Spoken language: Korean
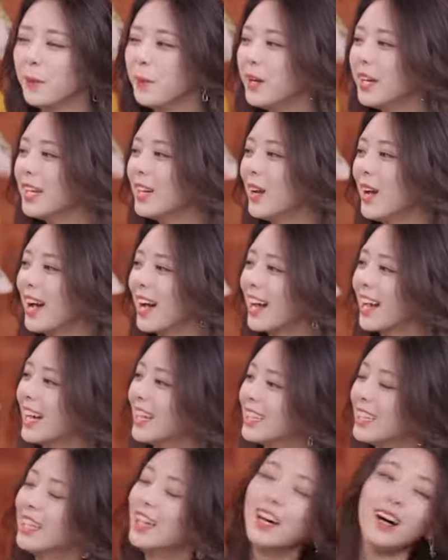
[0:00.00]
오히려 음.
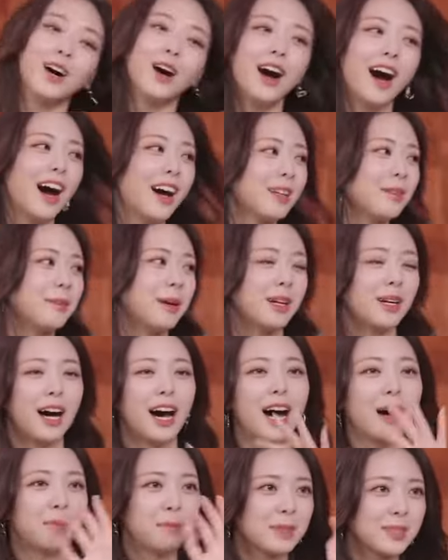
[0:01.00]
약간 어. 하, 막
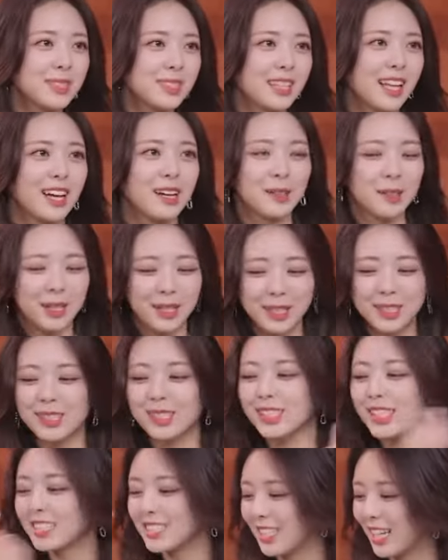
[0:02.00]
앞에서 어? 나오고
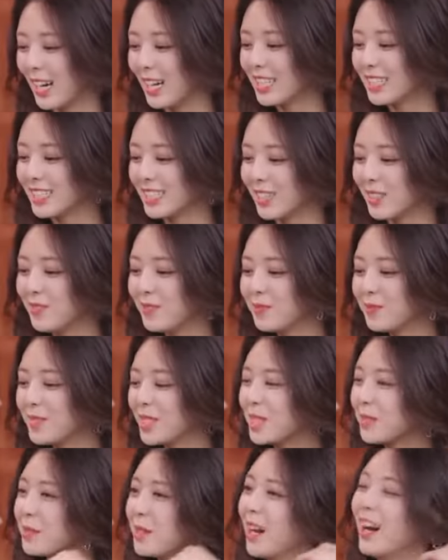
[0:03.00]
왜? 뒤에서 나왔어.
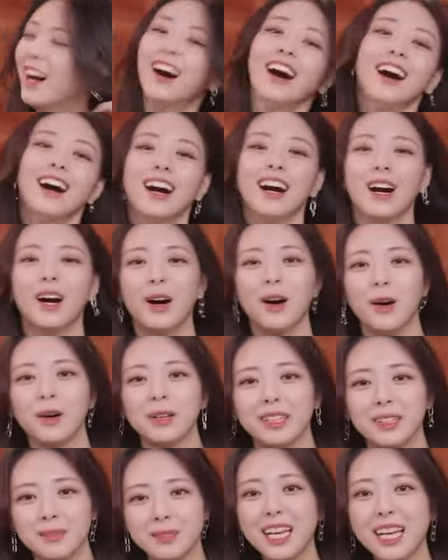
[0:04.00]
그러면
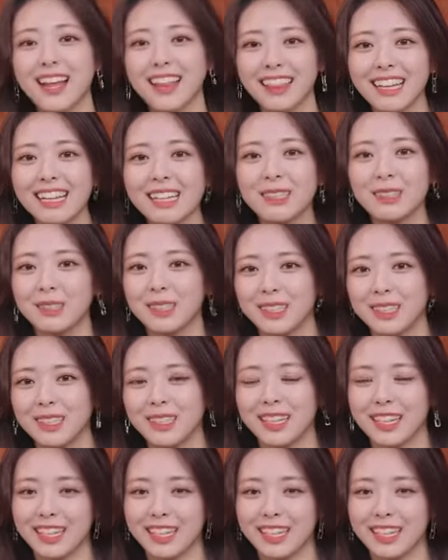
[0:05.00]
어 냄새 안 날 거예요.